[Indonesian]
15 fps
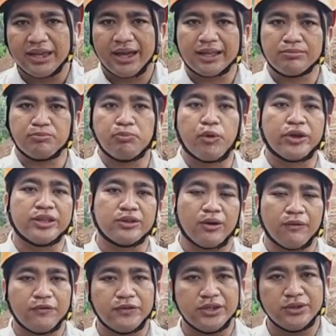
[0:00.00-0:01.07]
melihat
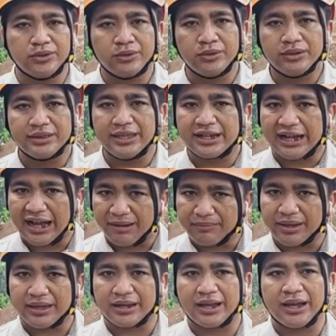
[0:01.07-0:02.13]
point of view di
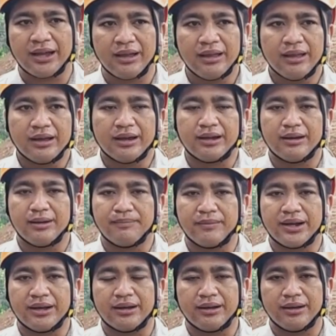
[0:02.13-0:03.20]
kamera
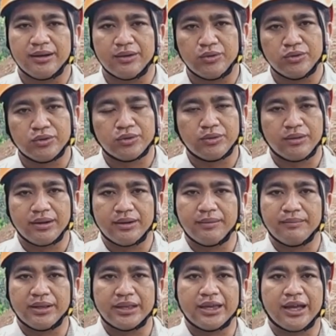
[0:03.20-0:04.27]
meng, untuk
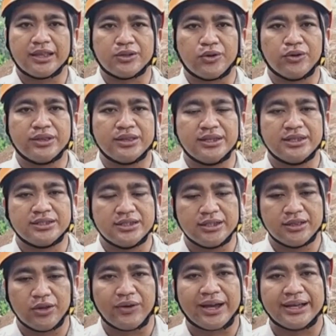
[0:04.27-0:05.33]
melihat
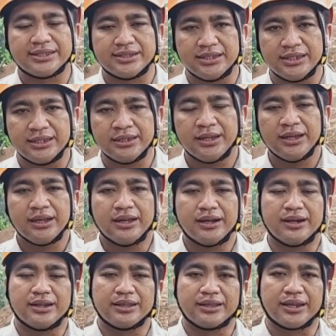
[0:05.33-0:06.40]
kondisi lokasi
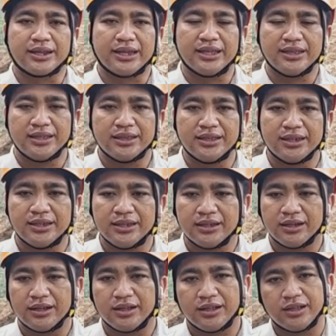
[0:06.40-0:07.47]
terkini
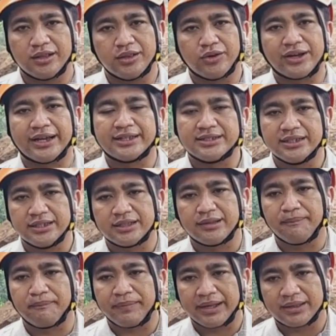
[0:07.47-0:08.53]
di
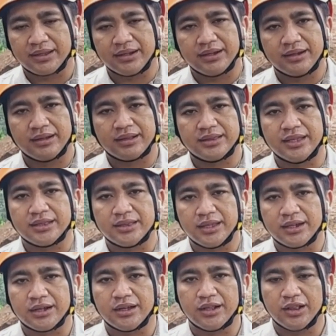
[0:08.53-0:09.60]
lokasi tempat
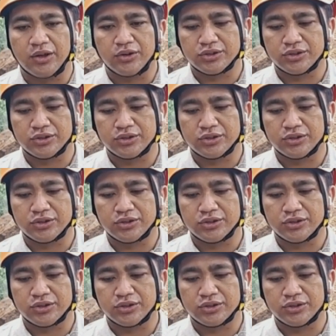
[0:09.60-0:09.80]
titik